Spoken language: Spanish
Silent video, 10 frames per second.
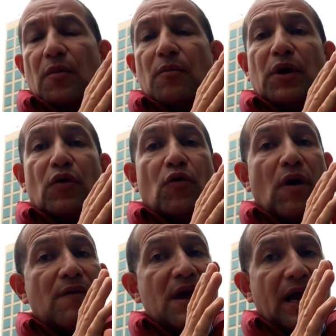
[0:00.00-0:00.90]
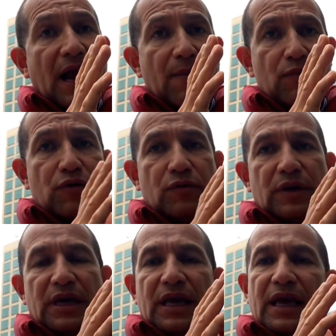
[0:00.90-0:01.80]
Pero no había cambio
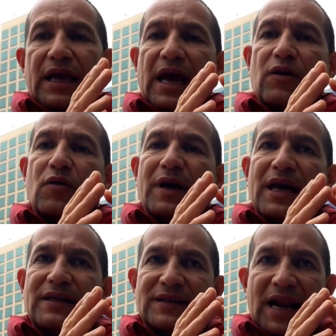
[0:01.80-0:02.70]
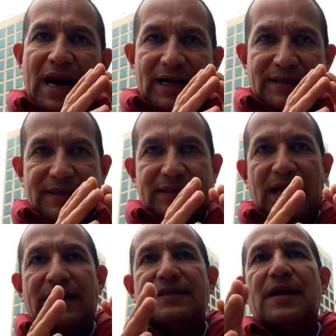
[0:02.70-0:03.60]
en algo que es la
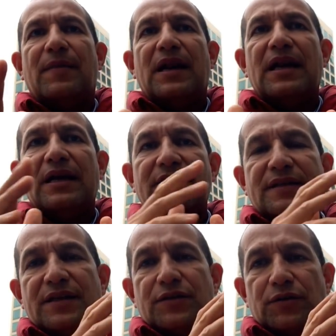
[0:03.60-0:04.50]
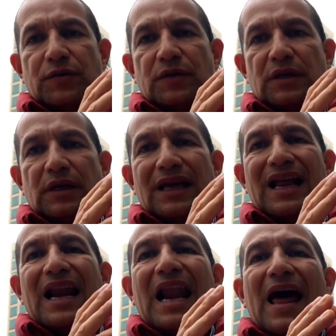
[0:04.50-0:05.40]
resistencia para el ejercicio,
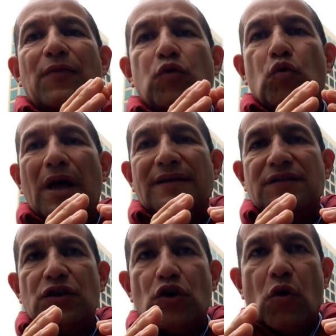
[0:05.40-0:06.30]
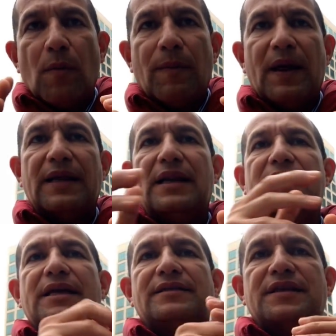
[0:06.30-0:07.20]
la duración para el
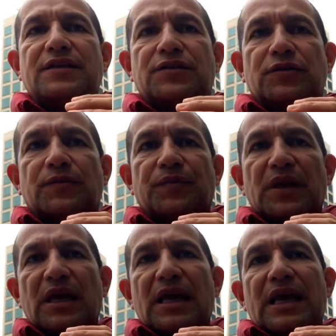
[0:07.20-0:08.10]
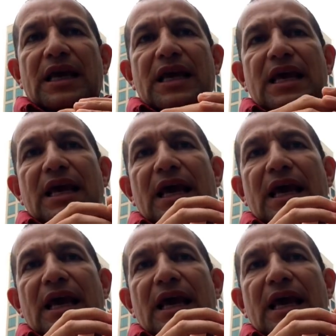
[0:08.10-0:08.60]
ejercicio y